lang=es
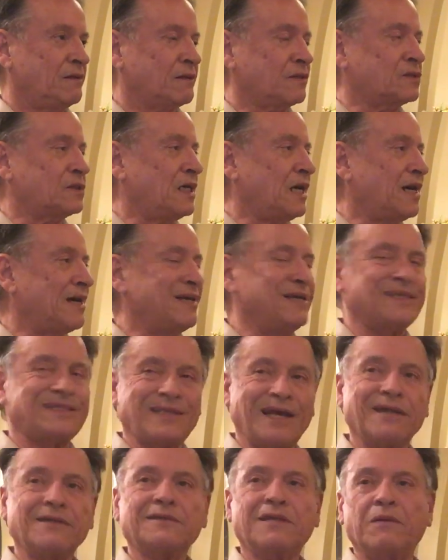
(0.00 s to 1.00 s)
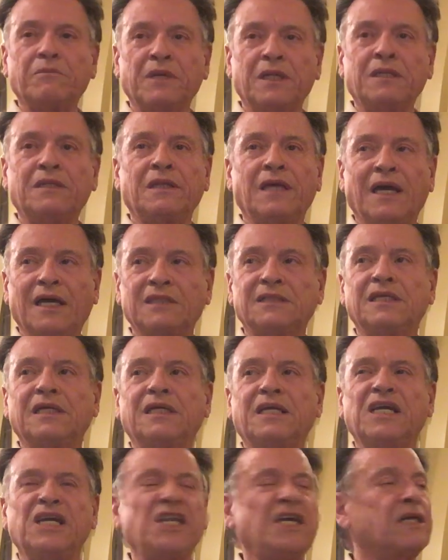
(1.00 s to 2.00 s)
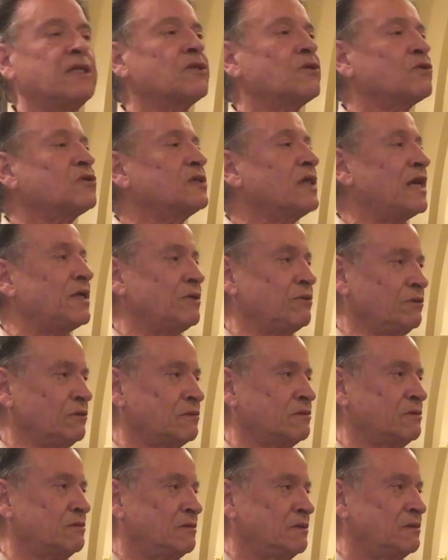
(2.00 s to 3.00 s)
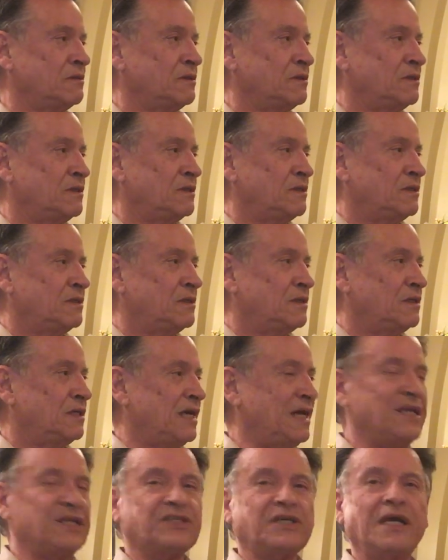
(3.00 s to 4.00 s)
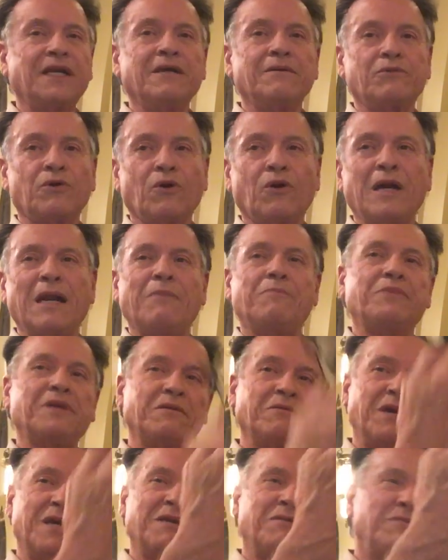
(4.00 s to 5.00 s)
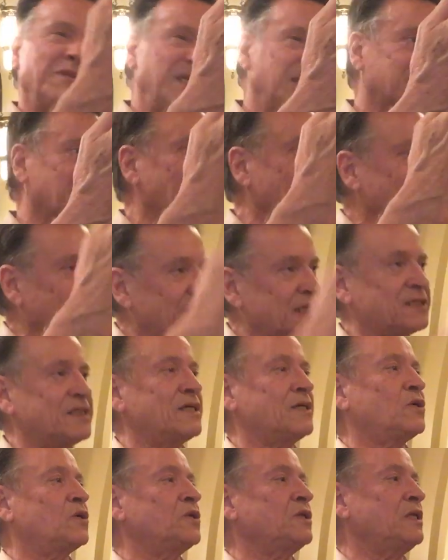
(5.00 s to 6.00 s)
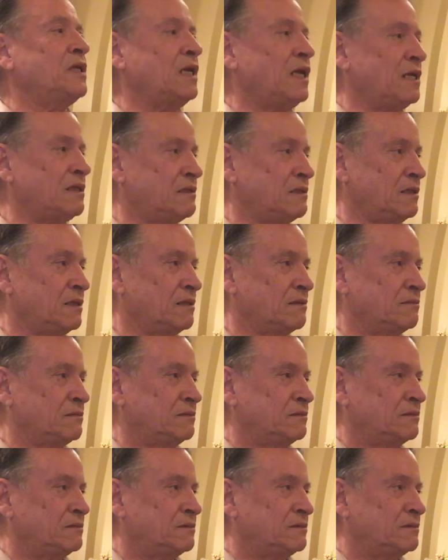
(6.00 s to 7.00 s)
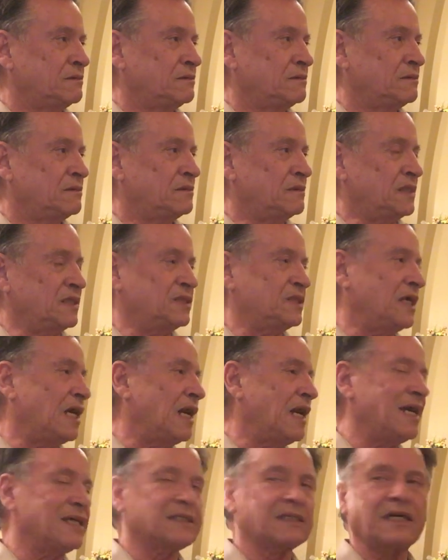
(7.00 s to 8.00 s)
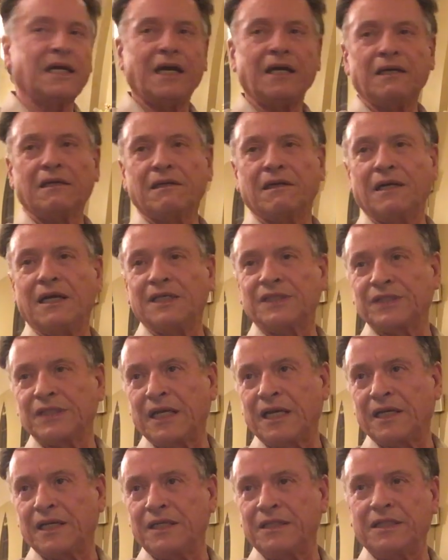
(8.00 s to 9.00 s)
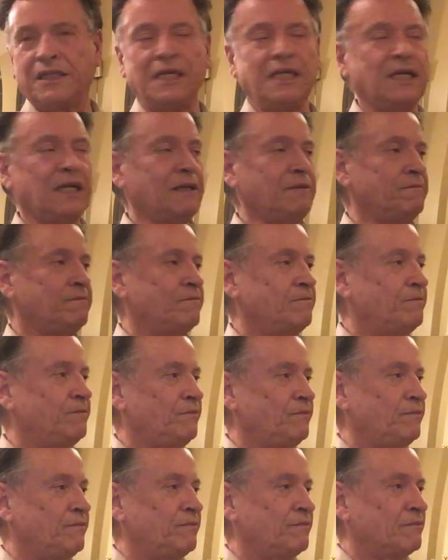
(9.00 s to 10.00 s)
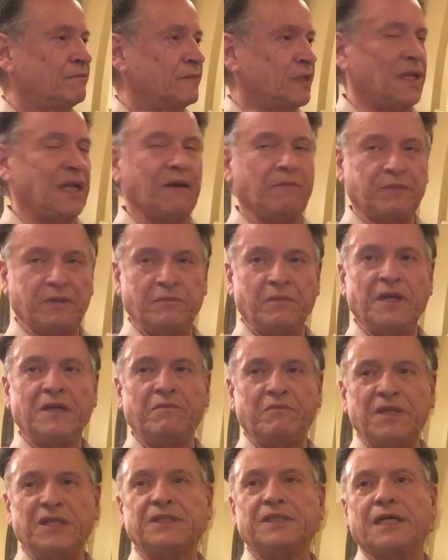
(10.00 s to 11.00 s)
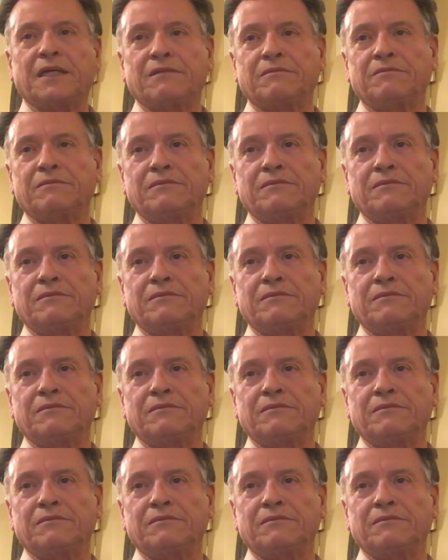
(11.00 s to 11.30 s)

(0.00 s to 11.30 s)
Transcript: O sea, exactamente hace 500 años, él celebró la primera misa en este continente, desde Alaska hasta Argentina, la primera misa.